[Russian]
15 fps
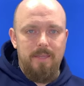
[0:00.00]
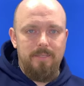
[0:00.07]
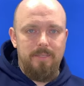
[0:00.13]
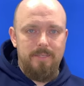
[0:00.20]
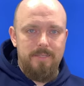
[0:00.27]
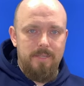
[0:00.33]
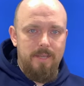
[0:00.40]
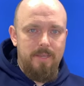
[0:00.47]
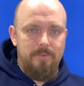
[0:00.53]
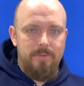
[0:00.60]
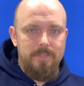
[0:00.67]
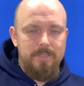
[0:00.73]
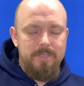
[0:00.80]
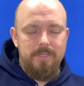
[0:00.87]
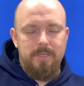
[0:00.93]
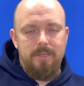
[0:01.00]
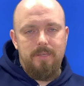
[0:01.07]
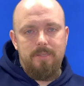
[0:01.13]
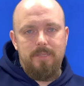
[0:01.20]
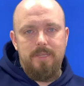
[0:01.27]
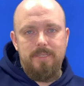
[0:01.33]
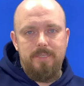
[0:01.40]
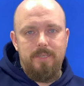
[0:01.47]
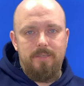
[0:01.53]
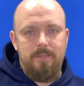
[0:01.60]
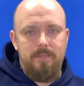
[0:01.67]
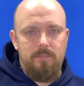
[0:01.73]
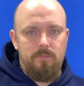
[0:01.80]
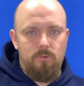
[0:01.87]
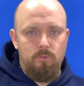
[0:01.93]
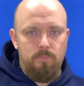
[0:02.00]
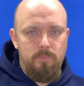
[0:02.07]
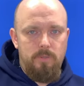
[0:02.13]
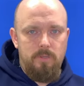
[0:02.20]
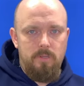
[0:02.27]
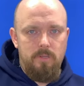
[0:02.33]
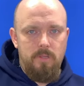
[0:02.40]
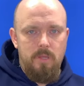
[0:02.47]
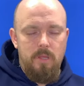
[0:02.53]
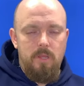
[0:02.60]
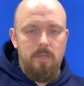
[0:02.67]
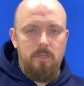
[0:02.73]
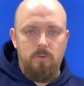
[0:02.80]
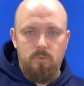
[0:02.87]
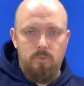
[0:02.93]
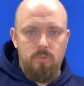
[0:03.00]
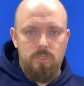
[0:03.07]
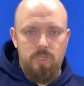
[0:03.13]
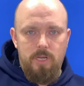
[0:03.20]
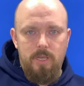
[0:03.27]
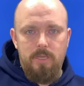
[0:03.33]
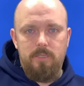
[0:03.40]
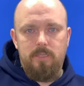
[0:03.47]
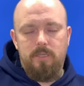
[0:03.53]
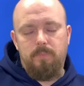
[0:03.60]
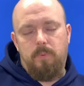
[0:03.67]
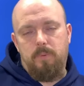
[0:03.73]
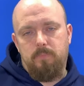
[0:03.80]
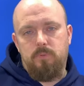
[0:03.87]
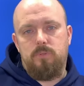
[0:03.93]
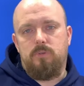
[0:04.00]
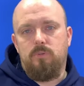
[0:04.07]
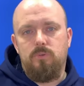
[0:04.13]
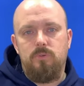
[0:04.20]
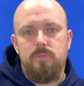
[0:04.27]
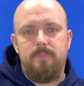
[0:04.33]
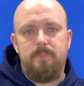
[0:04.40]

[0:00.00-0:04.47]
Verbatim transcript: наслаивается на стенки труб и ухудшает их пропускную